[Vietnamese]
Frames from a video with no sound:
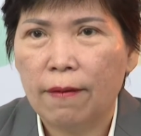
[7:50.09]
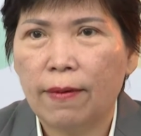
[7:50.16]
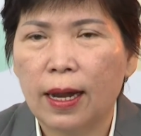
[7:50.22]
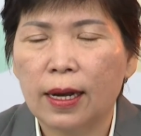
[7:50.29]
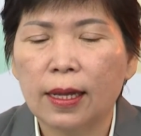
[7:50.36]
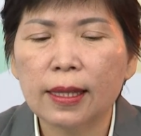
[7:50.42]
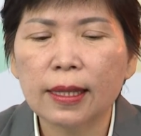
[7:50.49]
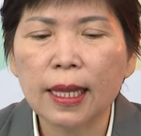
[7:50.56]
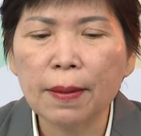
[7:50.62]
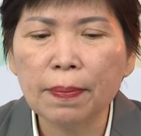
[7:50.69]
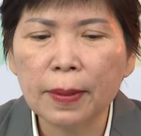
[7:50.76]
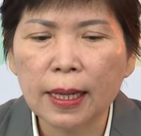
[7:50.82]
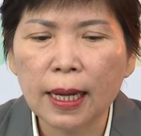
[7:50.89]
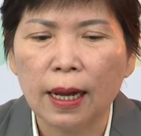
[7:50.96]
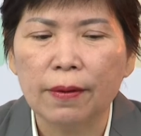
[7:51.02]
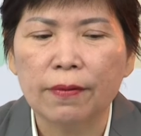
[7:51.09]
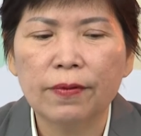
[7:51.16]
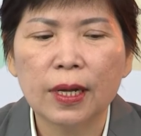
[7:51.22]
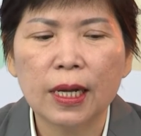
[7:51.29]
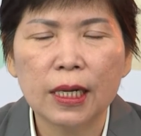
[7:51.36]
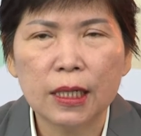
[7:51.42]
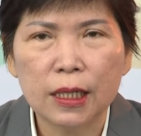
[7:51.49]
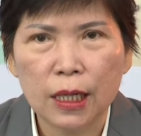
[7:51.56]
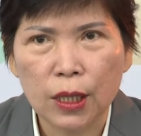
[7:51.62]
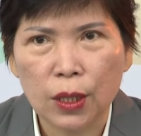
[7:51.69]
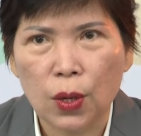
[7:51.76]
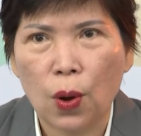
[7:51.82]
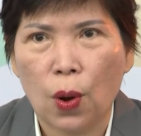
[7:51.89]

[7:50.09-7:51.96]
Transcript: và nó tiếp cận với cái trình